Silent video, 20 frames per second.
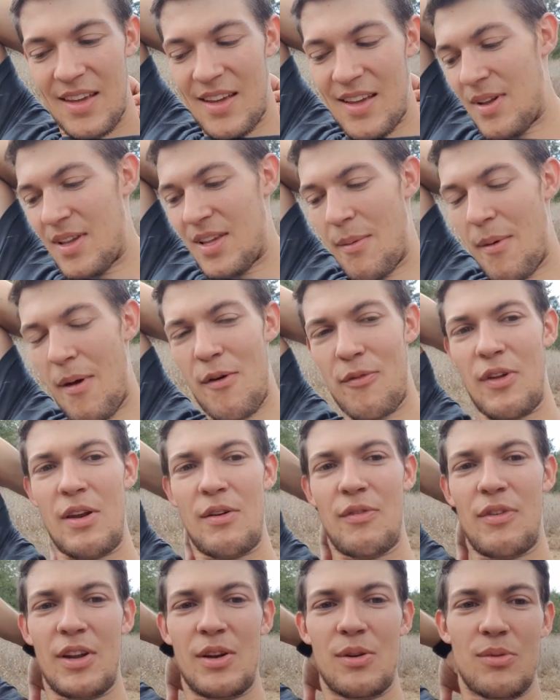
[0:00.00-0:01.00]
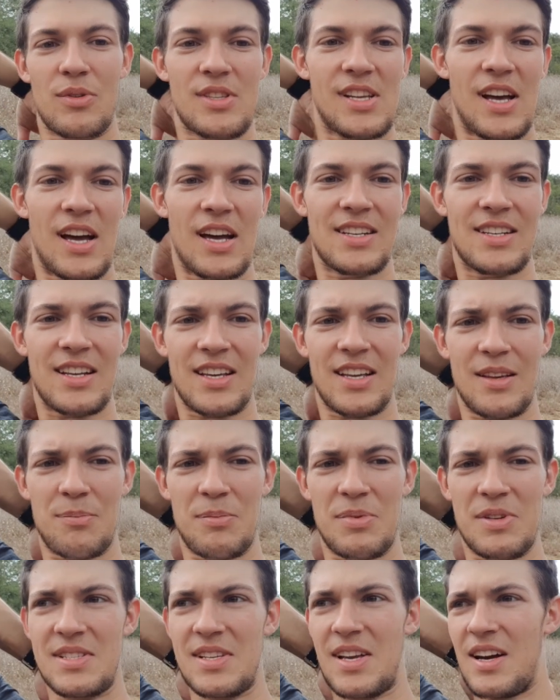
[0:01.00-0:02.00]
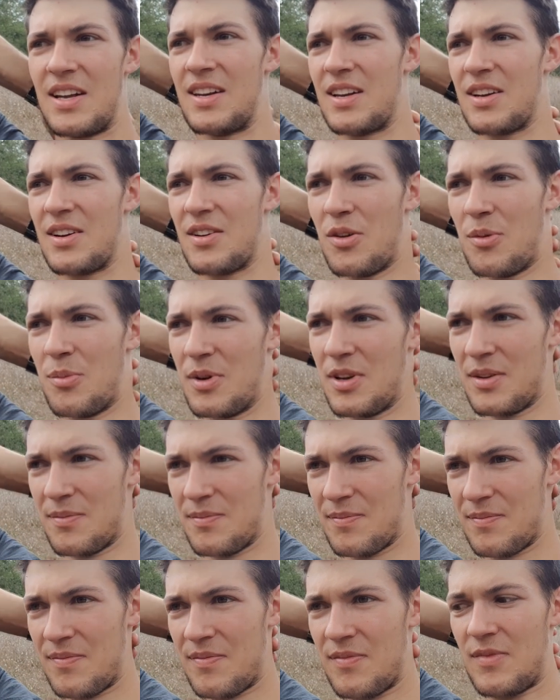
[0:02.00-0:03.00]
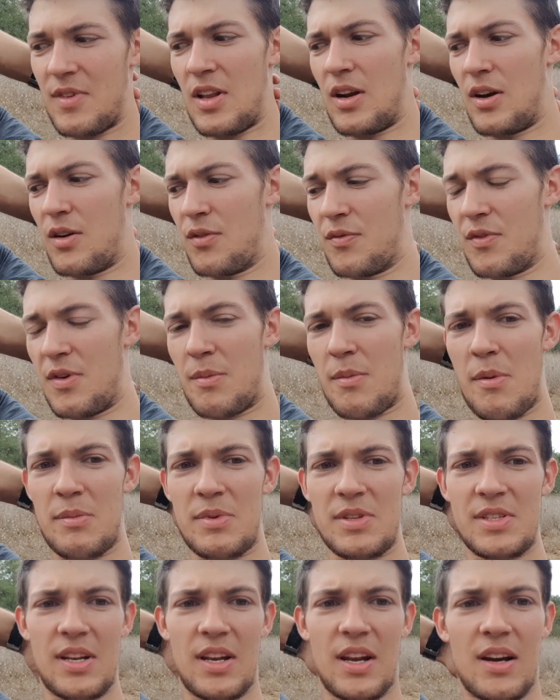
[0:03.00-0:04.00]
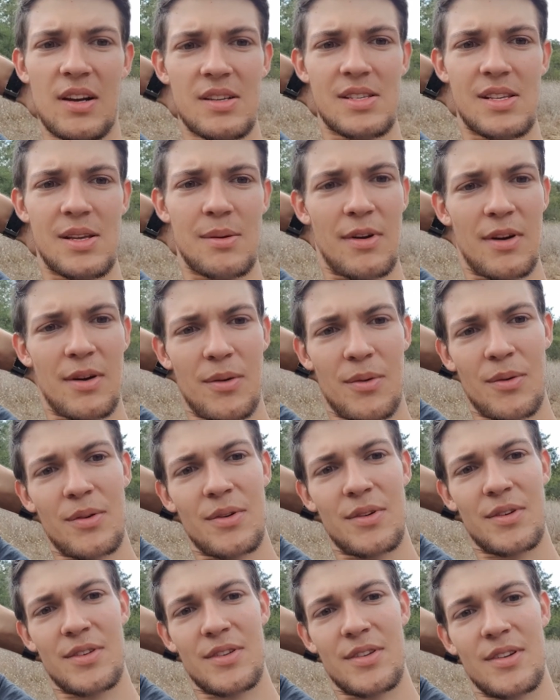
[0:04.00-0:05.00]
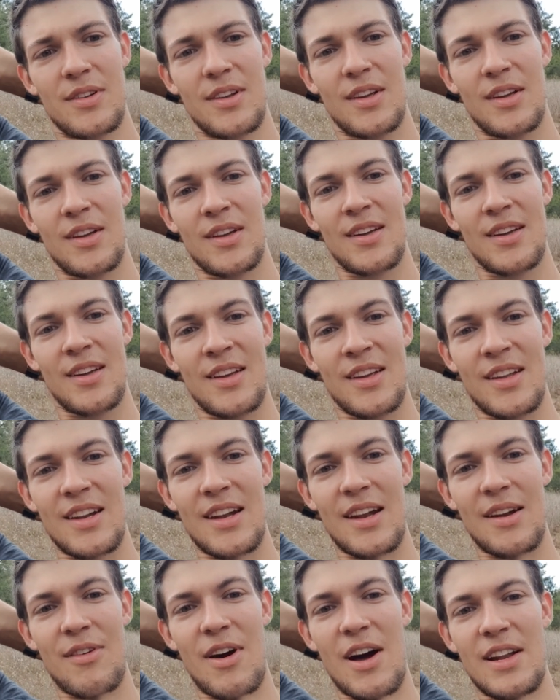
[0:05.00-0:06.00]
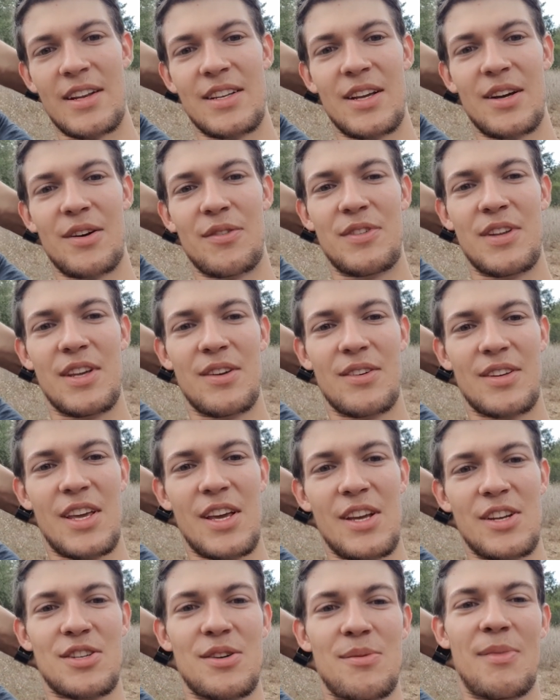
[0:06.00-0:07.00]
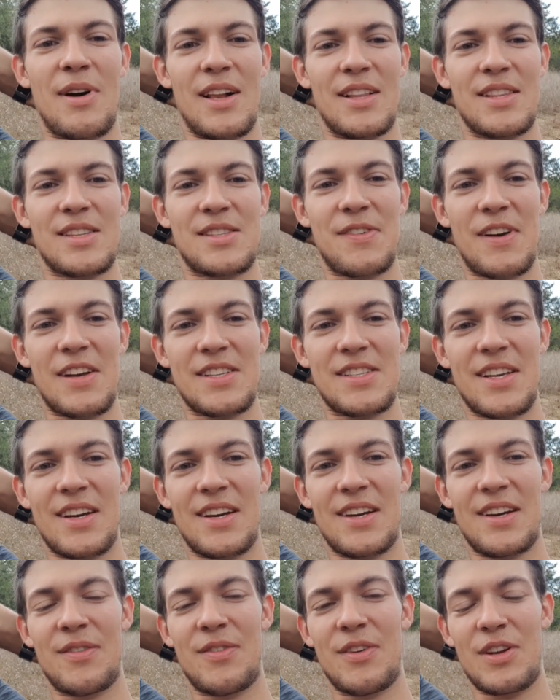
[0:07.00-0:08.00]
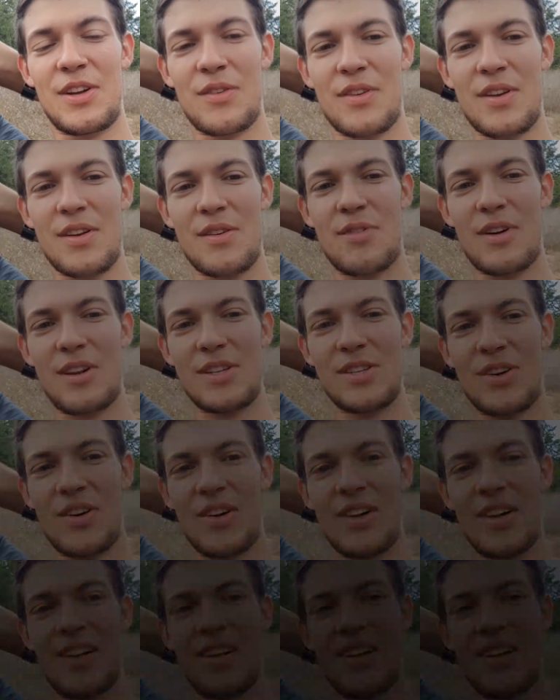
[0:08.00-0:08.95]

Ich habe auf jeden Fall genug Zeit, denke ich, bis die anderen kommen. Die laufen immer ein bisschen langsamer und dann warte ich auf die und gehe schon mal ins Wasser. Wird auf jeden Fall toll.